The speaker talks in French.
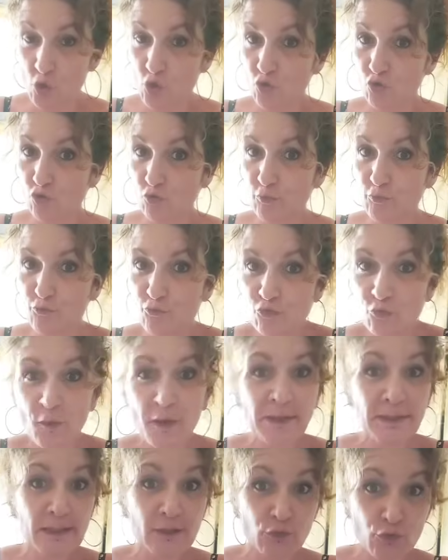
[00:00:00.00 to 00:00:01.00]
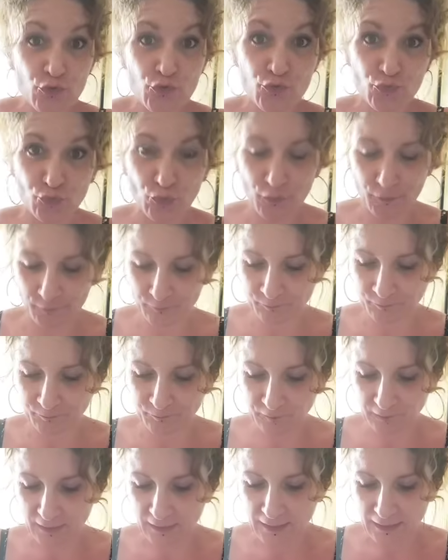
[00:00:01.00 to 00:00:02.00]
sur plus ou moins quelques jours.
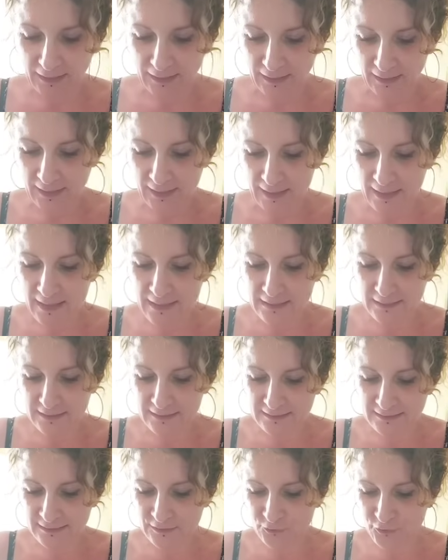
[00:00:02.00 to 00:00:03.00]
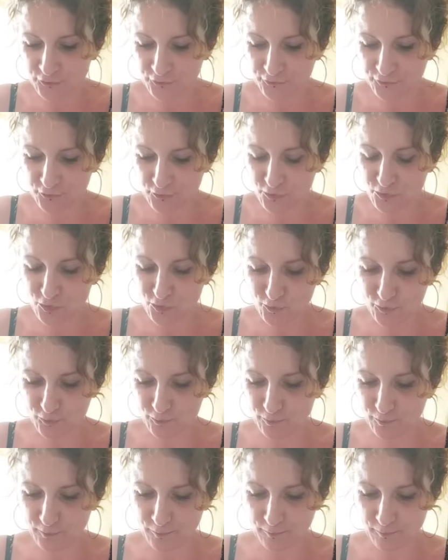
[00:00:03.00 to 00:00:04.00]
Allez, les signes de feu,
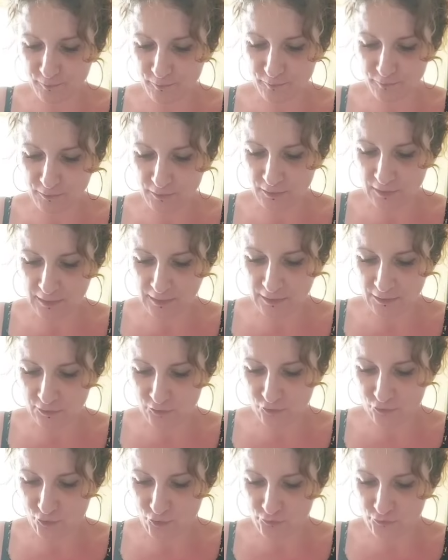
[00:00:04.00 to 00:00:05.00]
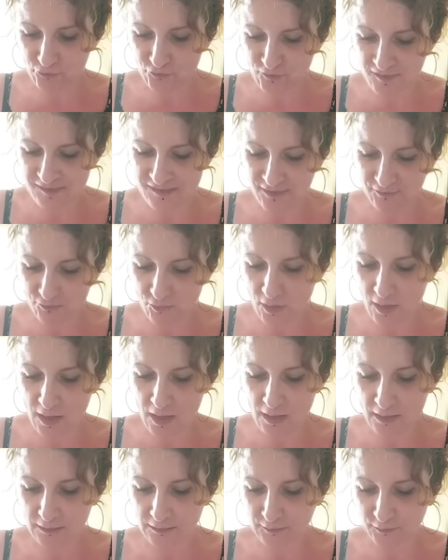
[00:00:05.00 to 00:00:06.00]
ce que vous devez
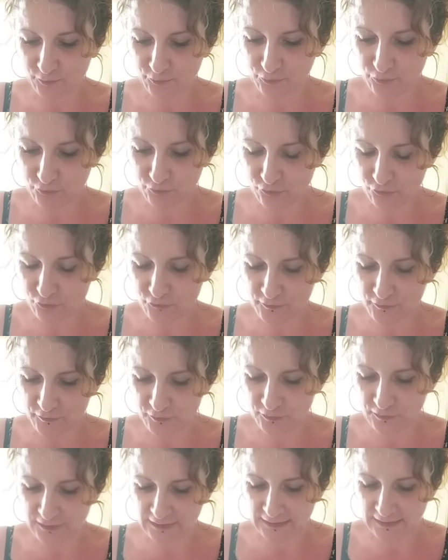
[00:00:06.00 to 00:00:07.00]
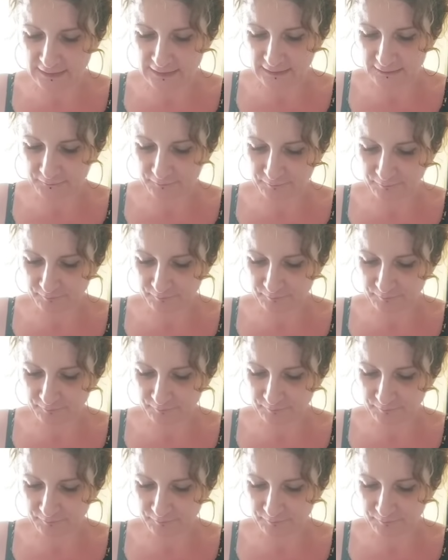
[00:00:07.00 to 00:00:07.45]
savoir pour ce vendredi.